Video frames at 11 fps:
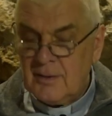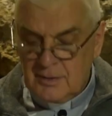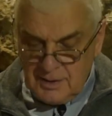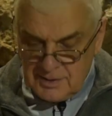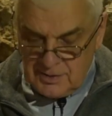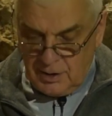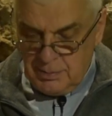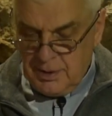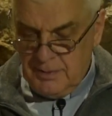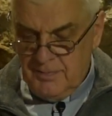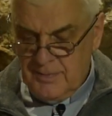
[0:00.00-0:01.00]
Ono jest
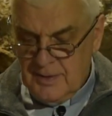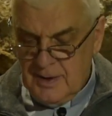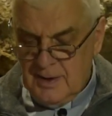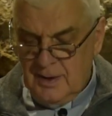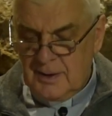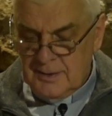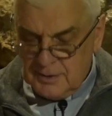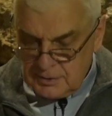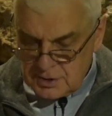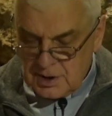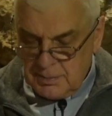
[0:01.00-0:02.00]
dobrem,
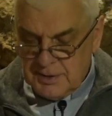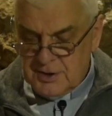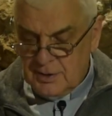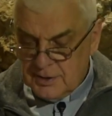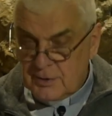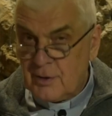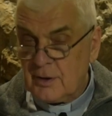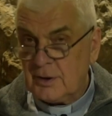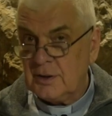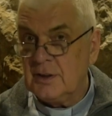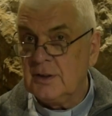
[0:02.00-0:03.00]
dlatego trzeba się o nie
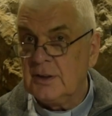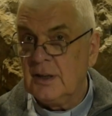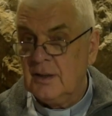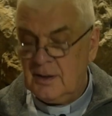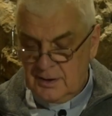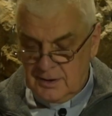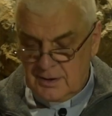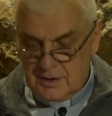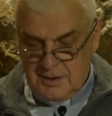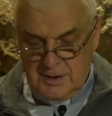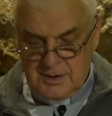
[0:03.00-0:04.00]
troszczyć i
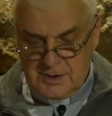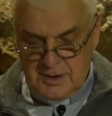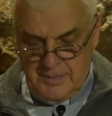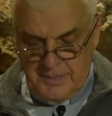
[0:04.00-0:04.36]
chronić.